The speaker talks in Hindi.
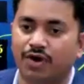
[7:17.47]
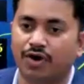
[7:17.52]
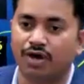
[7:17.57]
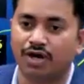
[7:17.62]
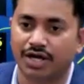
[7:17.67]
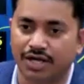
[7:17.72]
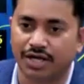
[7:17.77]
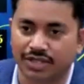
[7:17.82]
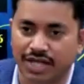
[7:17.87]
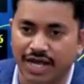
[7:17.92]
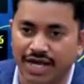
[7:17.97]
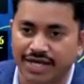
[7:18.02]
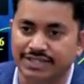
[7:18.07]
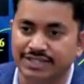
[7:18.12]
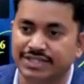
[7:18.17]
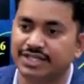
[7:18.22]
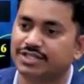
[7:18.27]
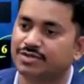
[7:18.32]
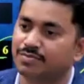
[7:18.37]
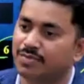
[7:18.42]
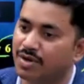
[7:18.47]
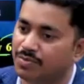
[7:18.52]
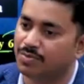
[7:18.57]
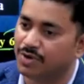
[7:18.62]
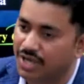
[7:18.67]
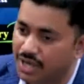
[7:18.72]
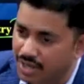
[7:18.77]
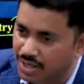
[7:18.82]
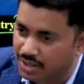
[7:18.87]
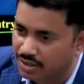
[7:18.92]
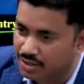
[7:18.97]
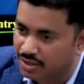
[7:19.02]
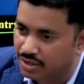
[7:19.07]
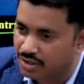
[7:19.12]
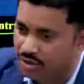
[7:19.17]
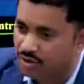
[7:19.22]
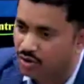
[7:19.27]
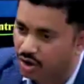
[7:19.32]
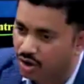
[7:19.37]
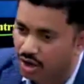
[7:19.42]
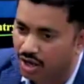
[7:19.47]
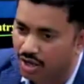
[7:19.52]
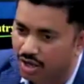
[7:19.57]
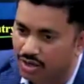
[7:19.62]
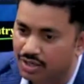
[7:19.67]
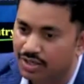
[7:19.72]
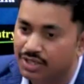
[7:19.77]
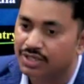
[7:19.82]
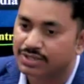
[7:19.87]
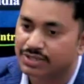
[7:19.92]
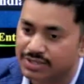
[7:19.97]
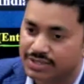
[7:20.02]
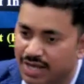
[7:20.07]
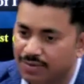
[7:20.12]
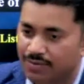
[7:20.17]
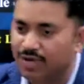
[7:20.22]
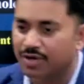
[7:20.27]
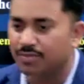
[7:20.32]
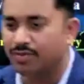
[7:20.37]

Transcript: फॉल करता है सिक्स में भी और सेवन